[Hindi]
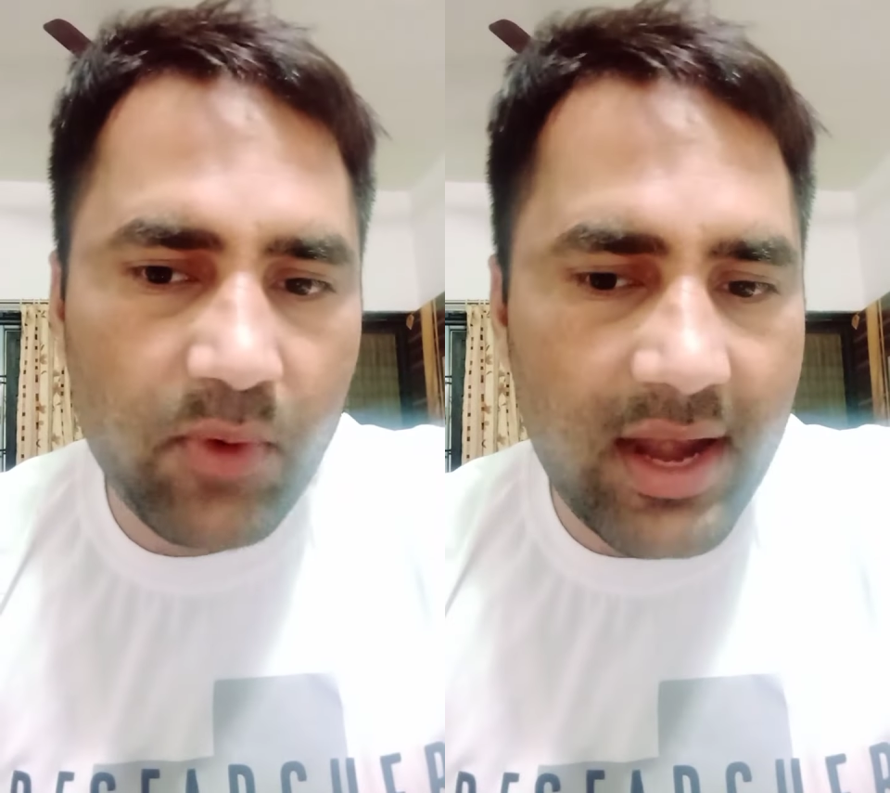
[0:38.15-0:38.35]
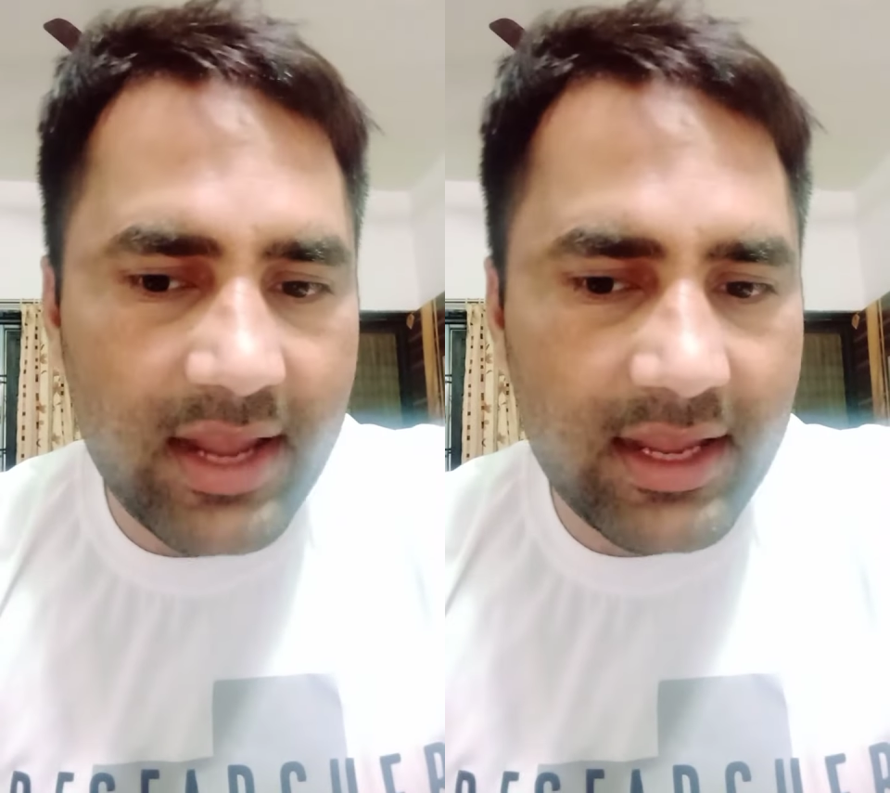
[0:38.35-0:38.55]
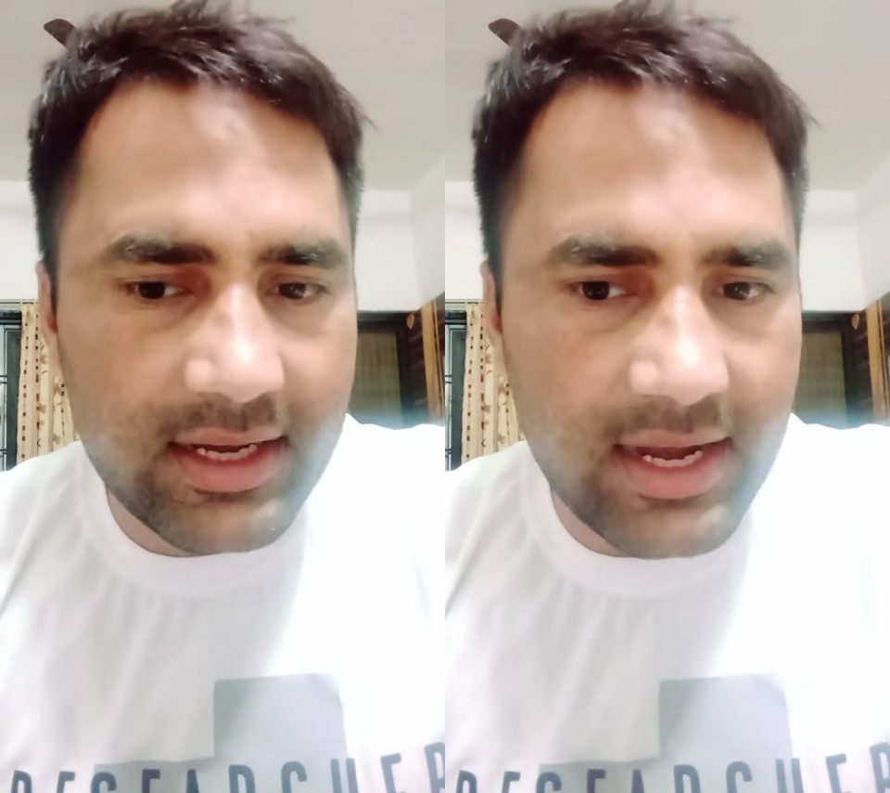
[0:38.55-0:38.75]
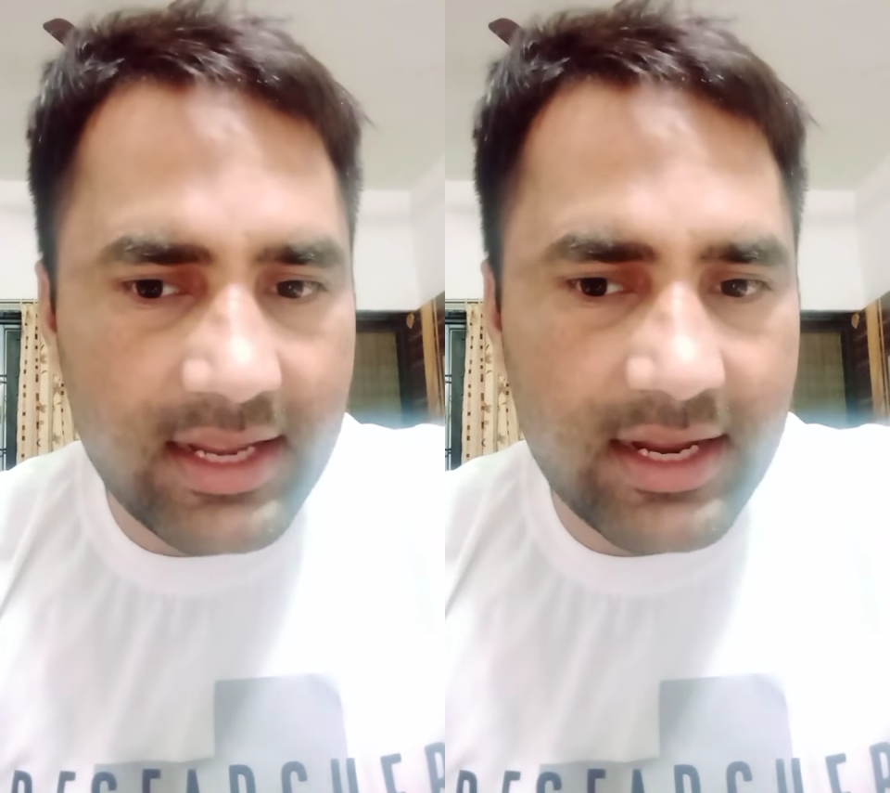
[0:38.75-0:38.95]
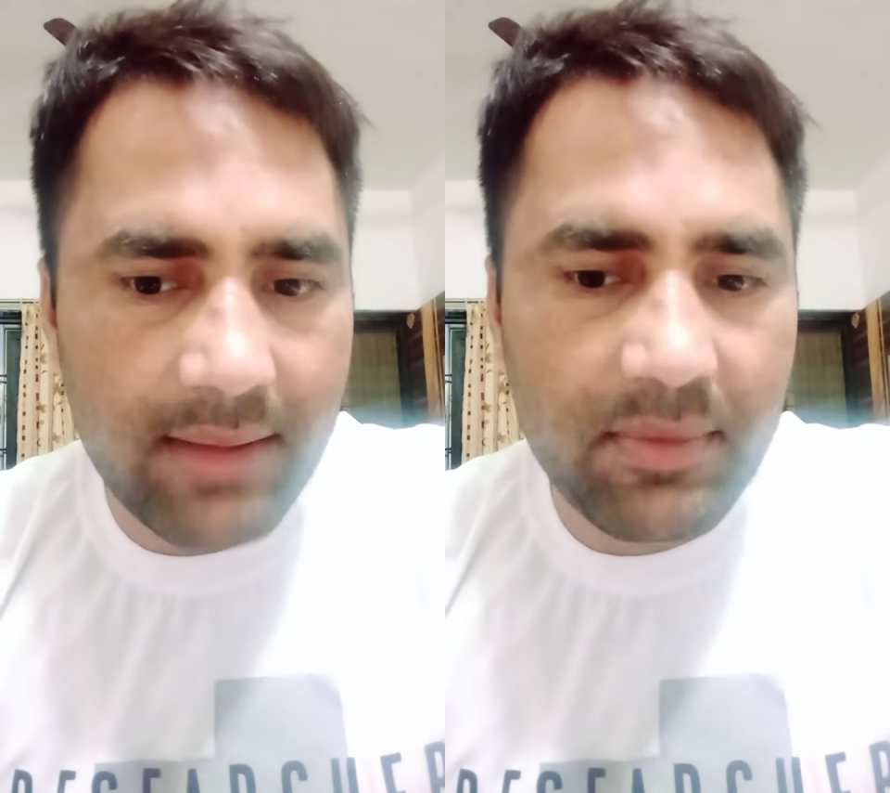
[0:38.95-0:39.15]
पूरा लिंक
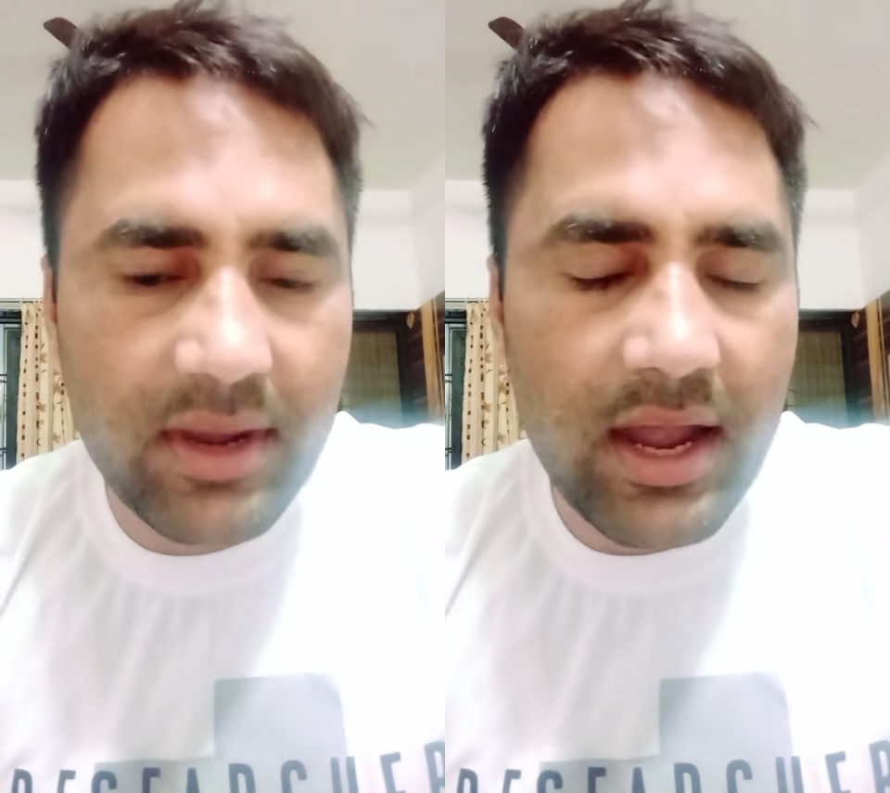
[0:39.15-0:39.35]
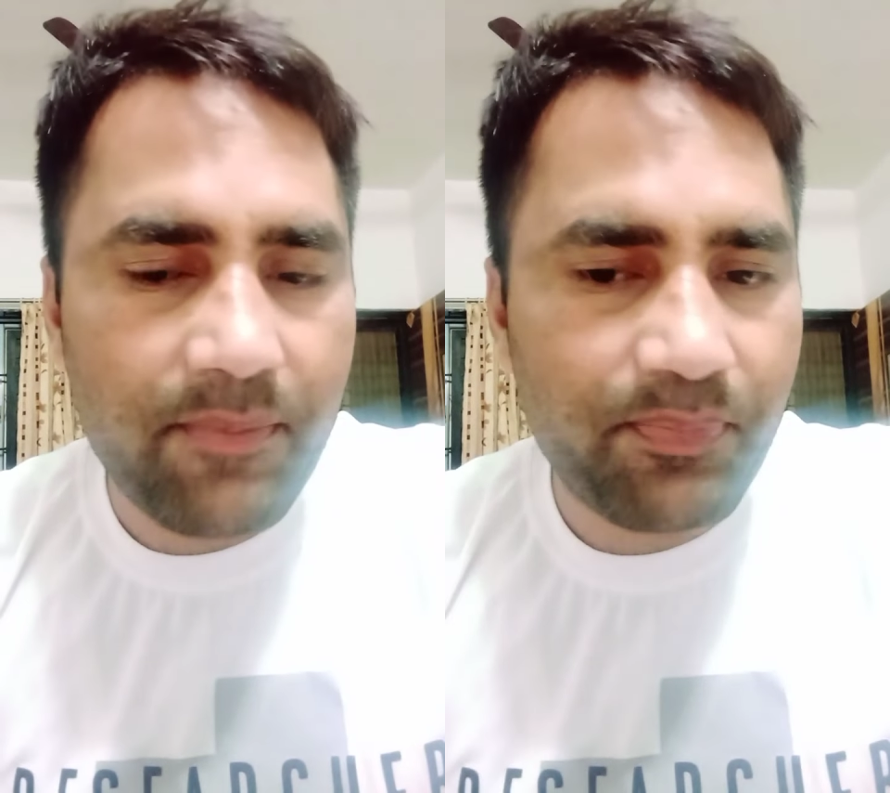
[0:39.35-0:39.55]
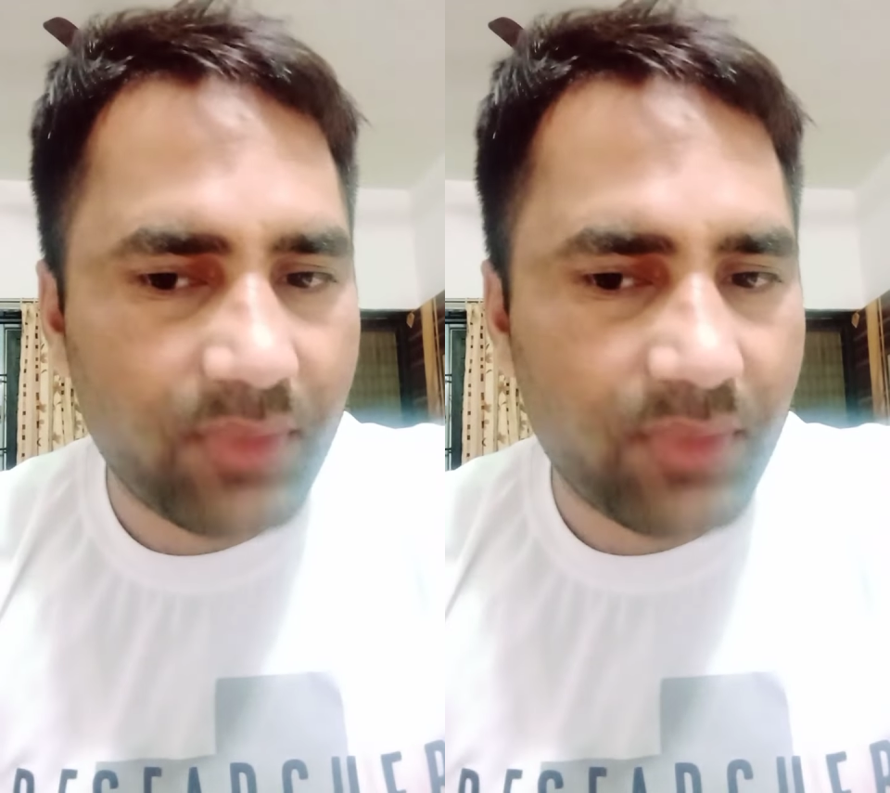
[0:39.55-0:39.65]
टेलीग्राम का